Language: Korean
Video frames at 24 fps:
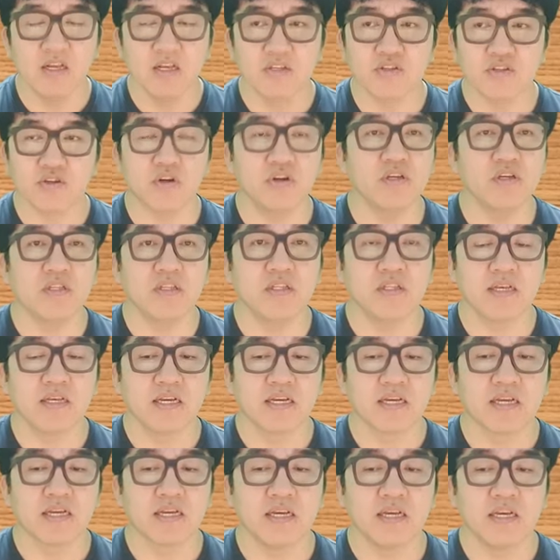저는
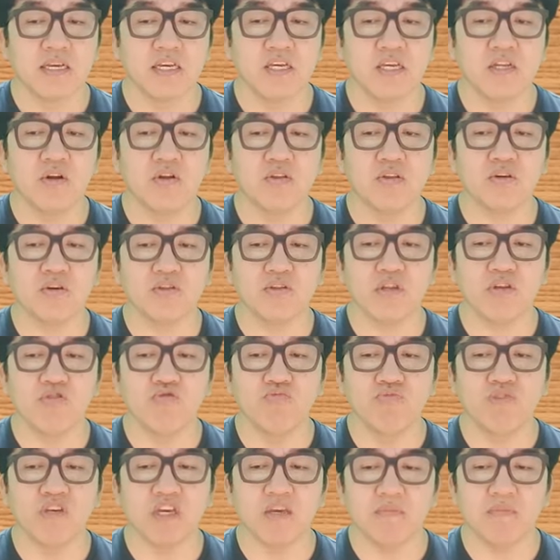이런 것들이
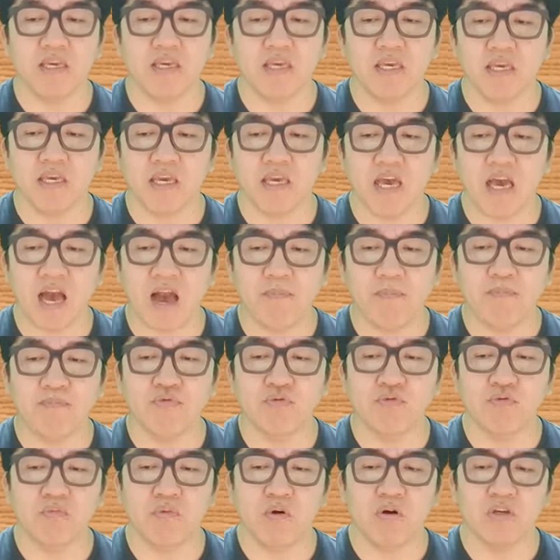움직임이
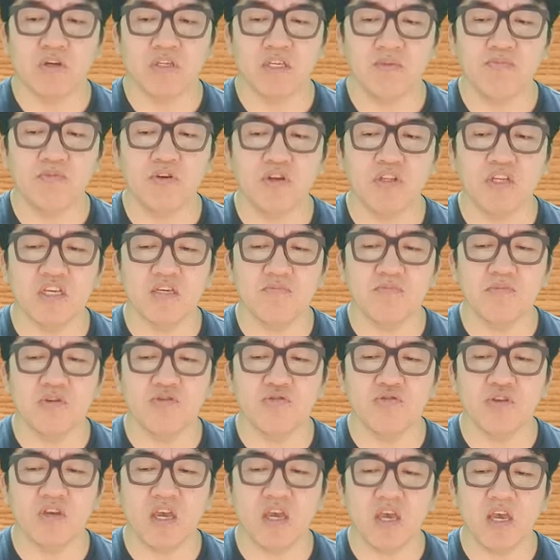앞으로 뭐 10년, 20년
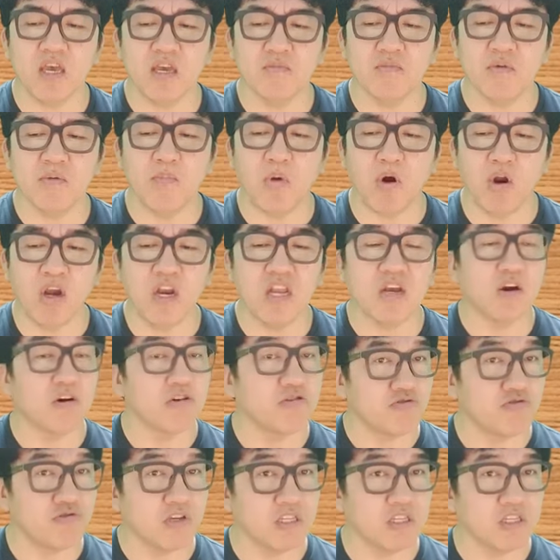뒤에 뭐 멀리 걸릴
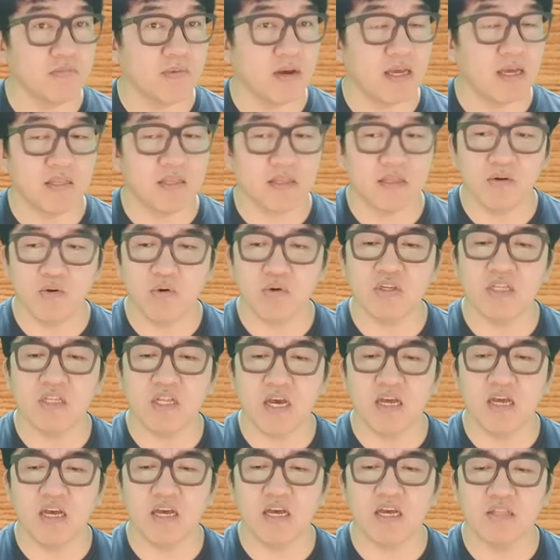수도 있지만
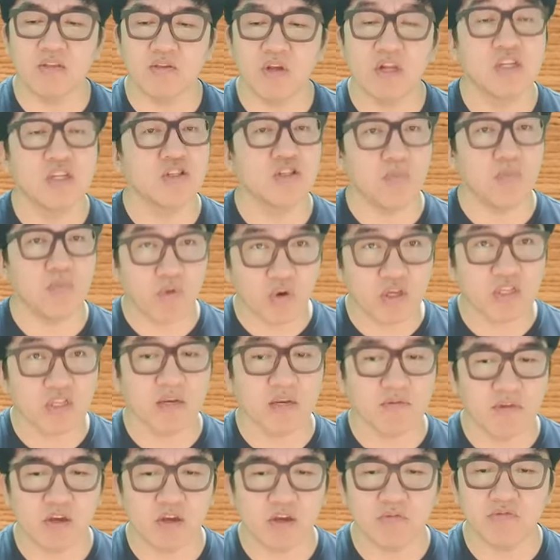혹시나 될지도 모르기
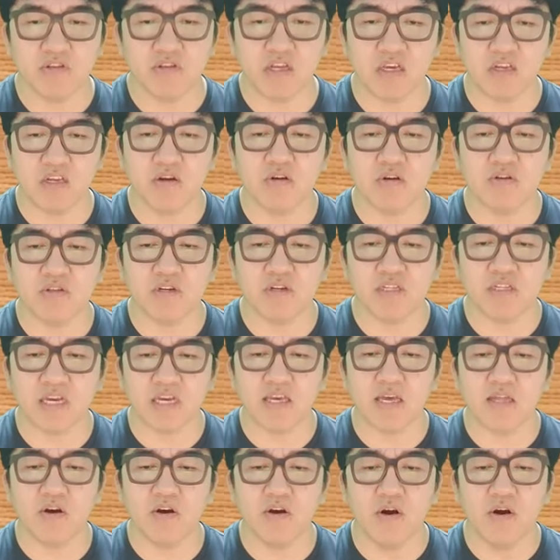때문에 여러분들이 이런 것들을
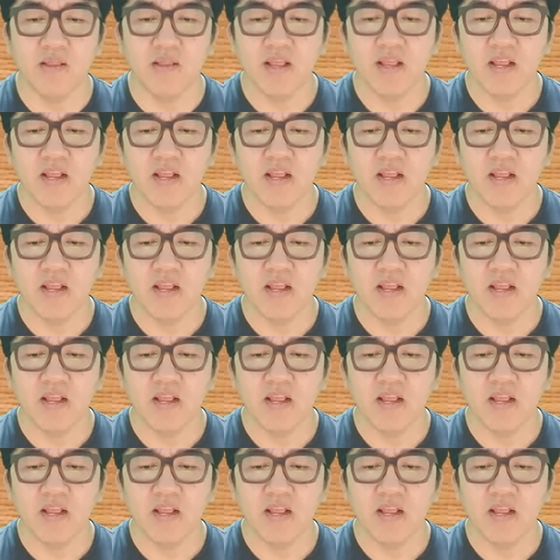찾아서